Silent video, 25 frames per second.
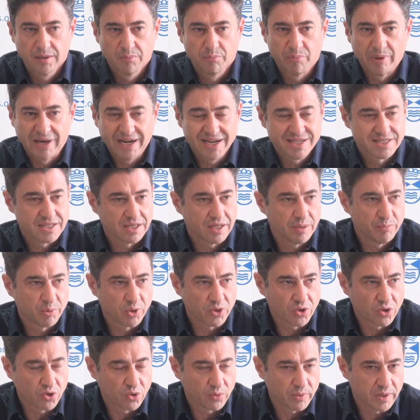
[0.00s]
Para este equipo
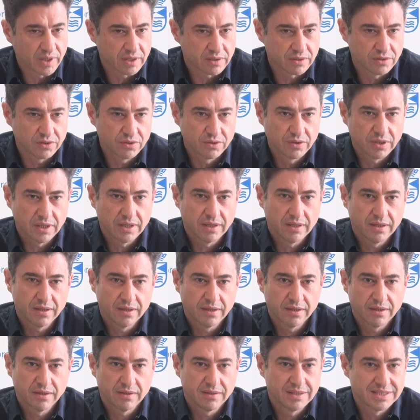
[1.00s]
de gobierno,
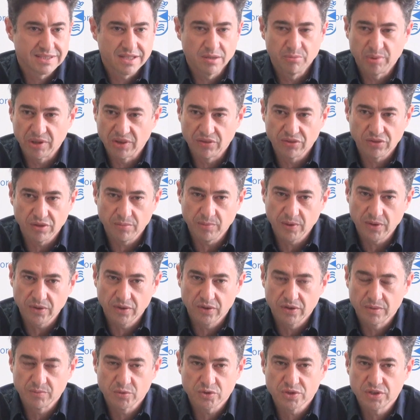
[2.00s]
eh, desde el
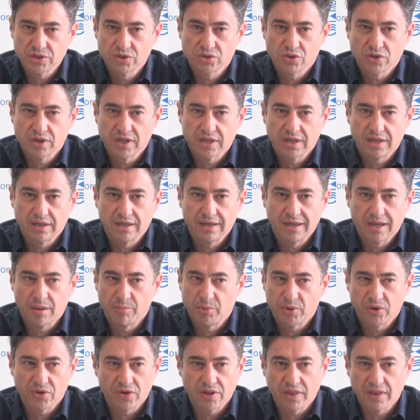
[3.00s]
principio hemos dicho que la
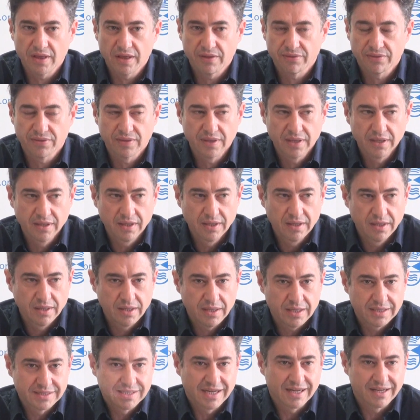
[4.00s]
prioridad
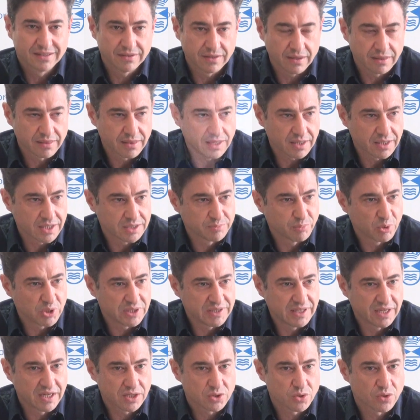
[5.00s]
es garantizar las
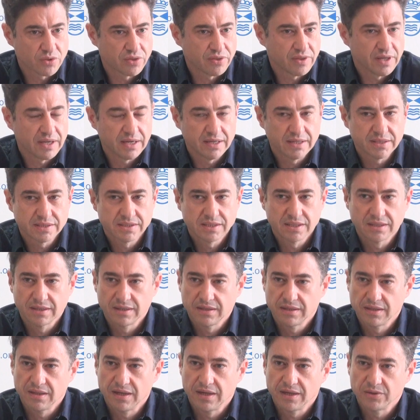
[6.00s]
políticas sociales
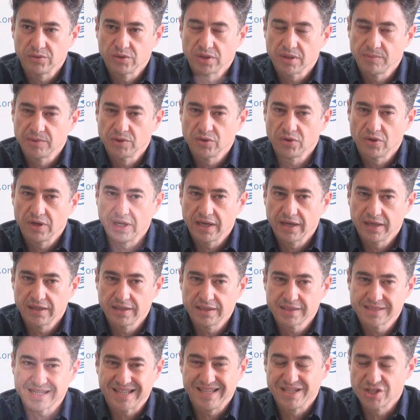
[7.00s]
eh, del Ayuntamiento de
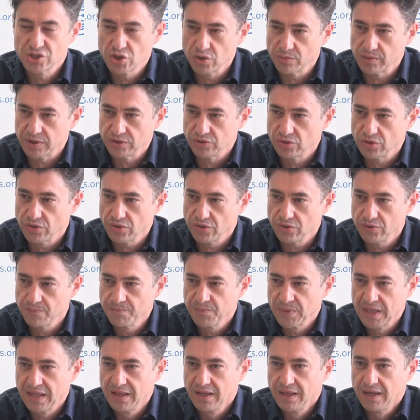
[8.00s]
Leganés y, sobre todo,
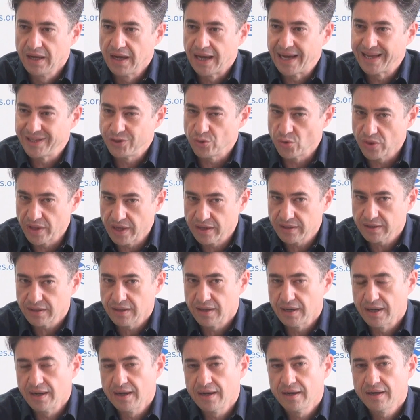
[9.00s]

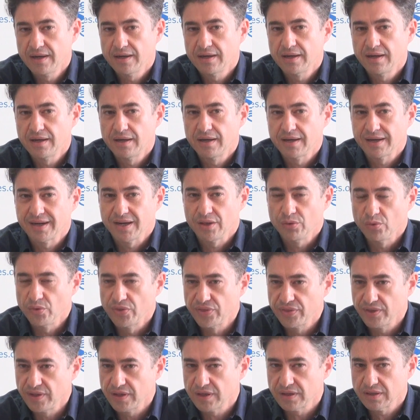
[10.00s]
ayudar a
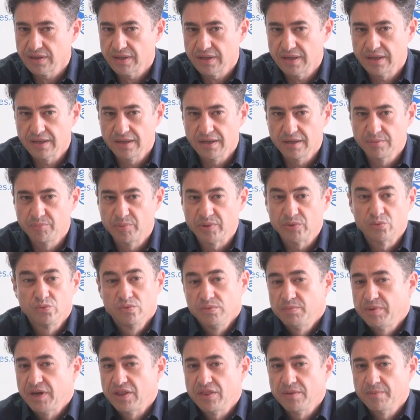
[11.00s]
reducir el,
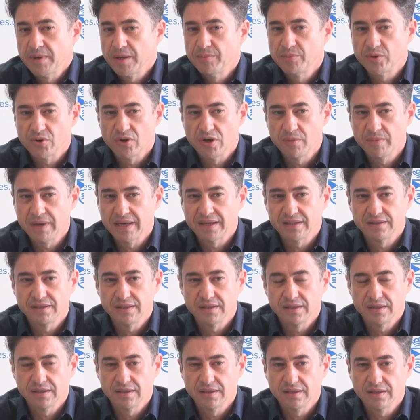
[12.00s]
principal problema que
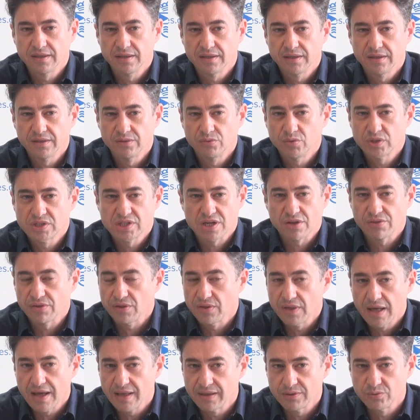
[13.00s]
tiene nuestra
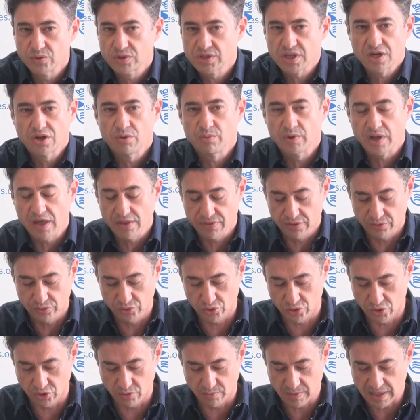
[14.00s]
ciudad, nuestra comunidad
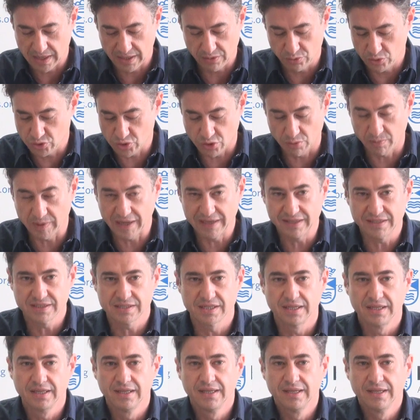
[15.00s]
autónoma y nuestro
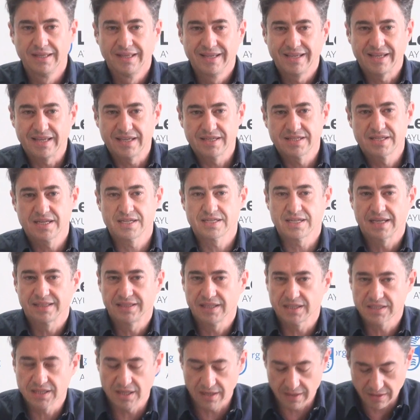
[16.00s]
país, que es esa
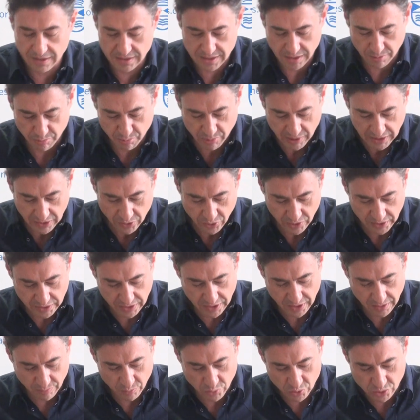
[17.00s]
tasa de desempleo que
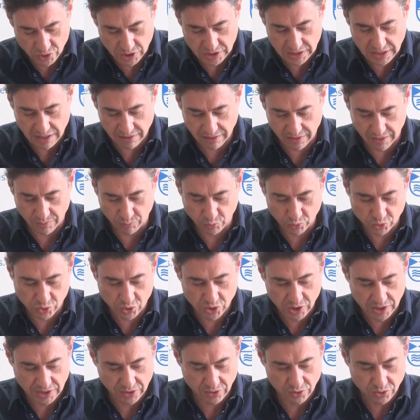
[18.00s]
tenemos desde hace
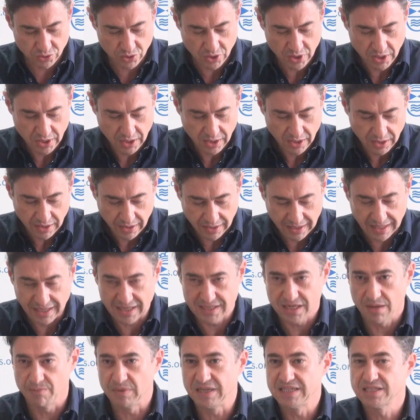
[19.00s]
muchos años y que
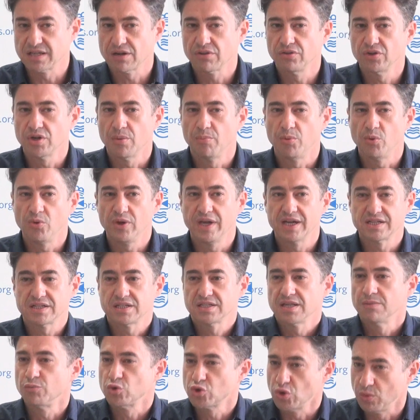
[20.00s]
las administraciones públicas
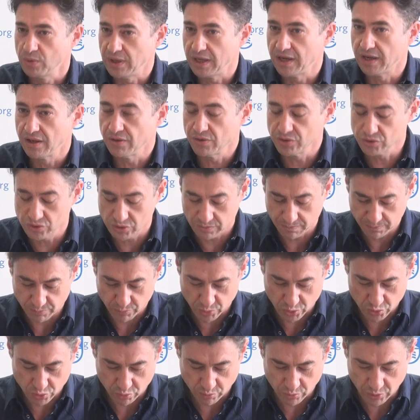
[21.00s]
estamos obligados,
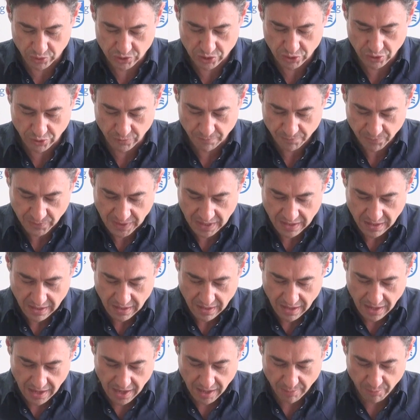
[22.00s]
por supuesto,
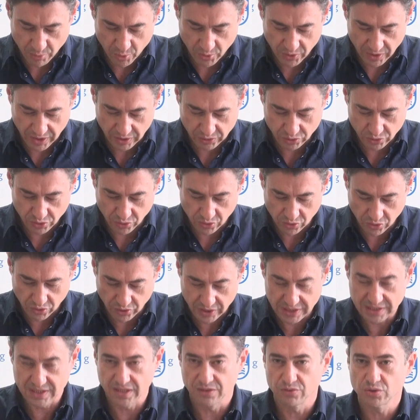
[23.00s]
a poner todo lo
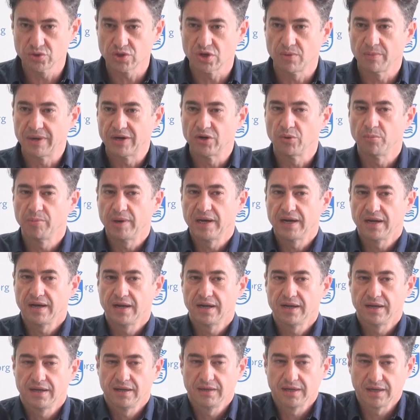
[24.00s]
que esté en nuestra mano
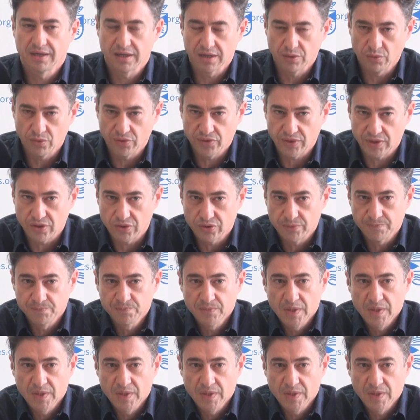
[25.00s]
para reducirlo.